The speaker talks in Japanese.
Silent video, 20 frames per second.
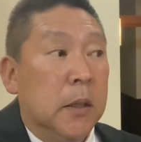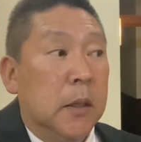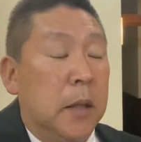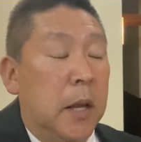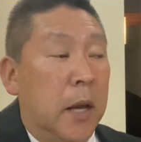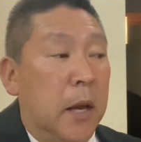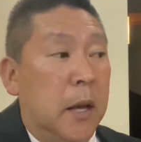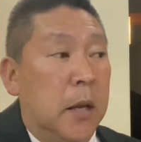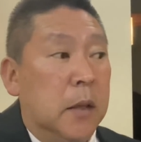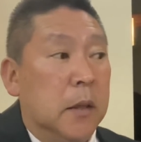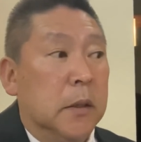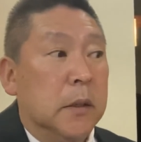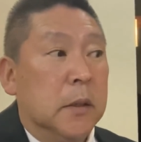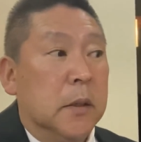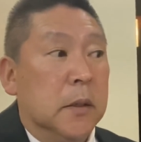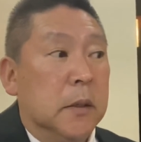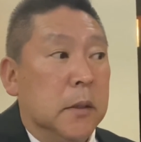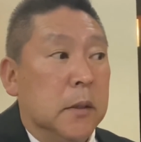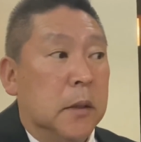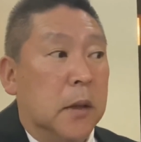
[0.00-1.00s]
で、
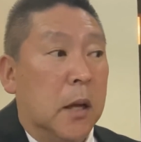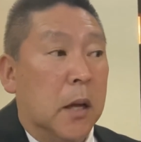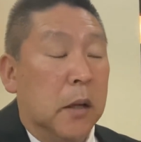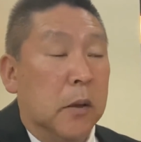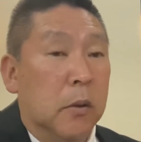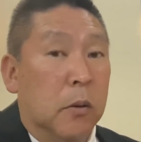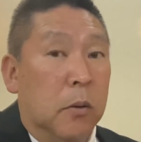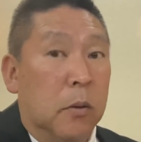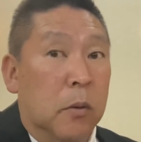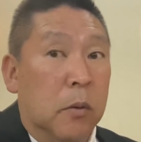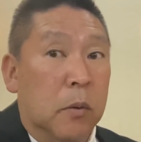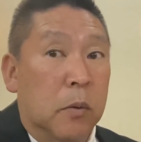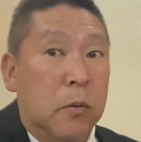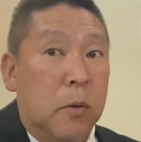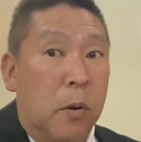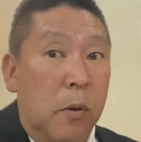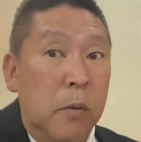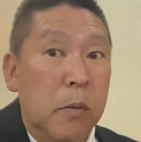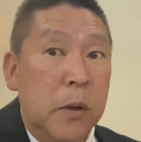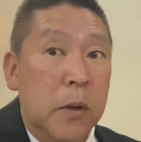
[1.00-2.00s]
あの、
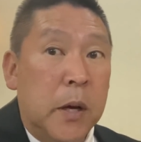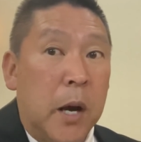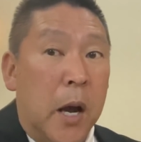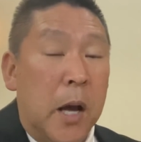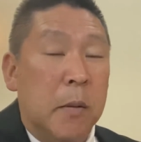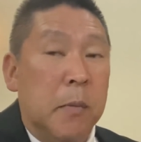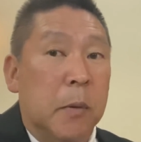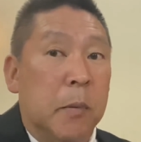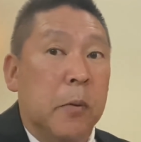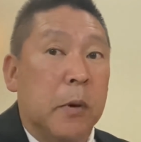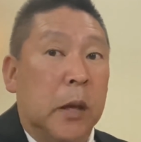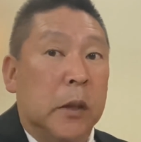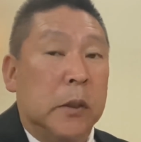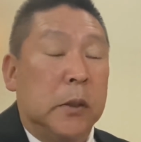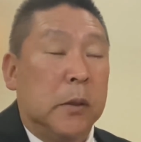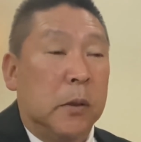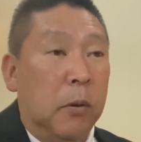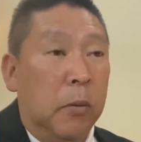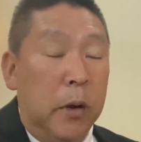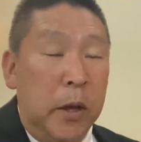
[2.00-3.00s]
今回も僕は
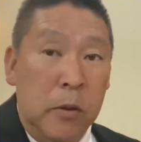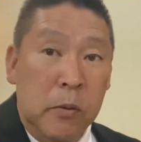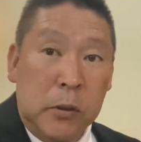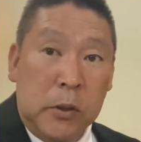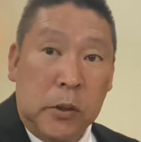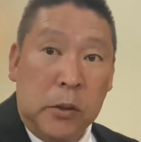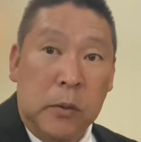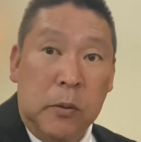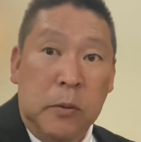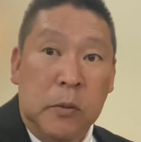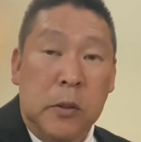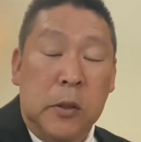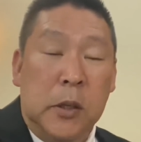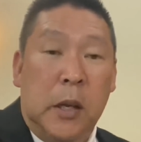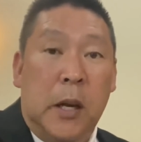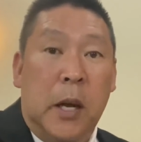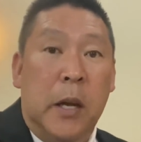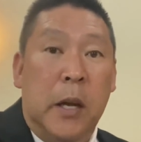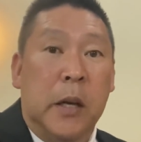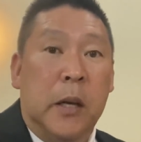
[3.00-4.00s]
それをするん
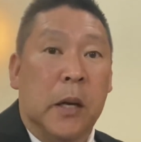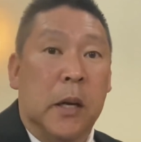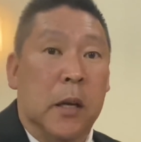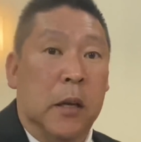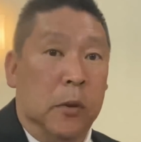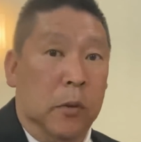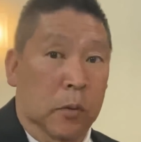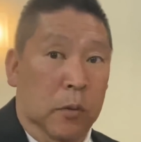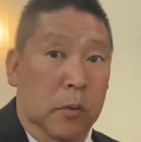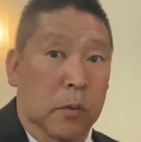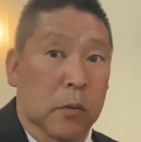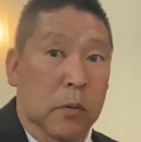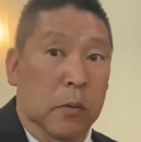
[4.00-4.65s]
じゃないかなと。